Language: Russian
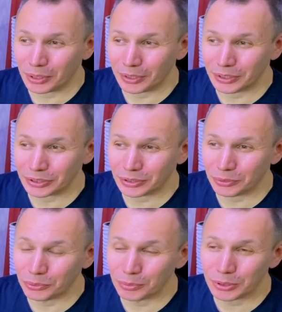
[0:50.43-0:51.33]
конечно,
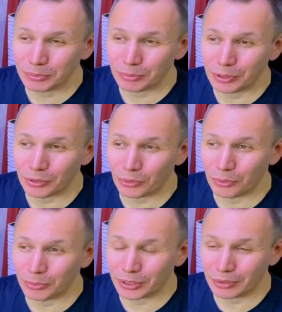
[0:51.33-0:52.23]
глубже.
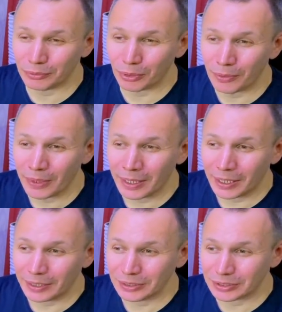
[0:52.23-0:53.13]
Кроме того,
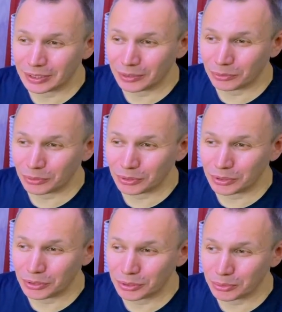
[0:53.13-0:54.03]
они станут
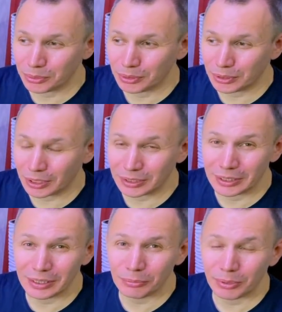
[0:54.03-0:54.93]
еще и
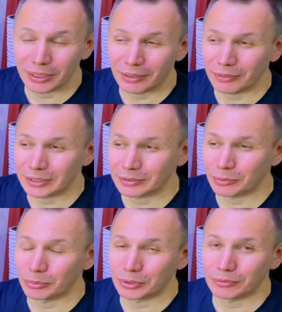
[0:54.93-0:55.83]
тактильно передаваться,
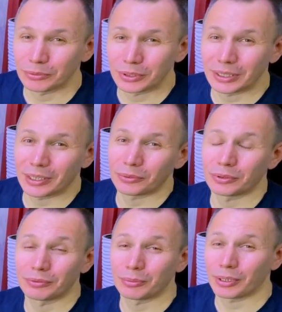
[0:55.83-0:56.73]
вы будете внутри
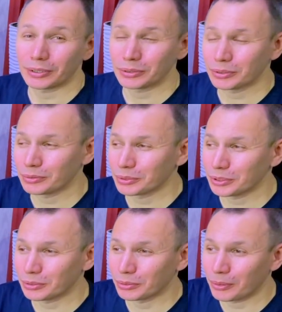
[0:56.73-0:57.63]
какую-то вибрацию
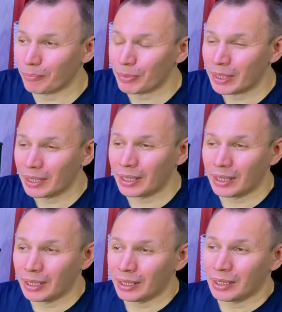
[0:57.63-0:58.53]
слушать, но
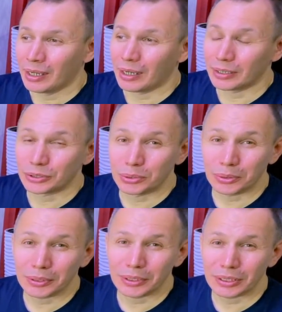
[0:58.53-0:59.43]
а,
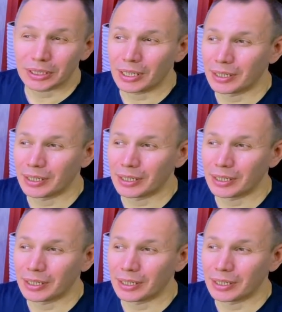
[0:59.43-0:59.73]
четкость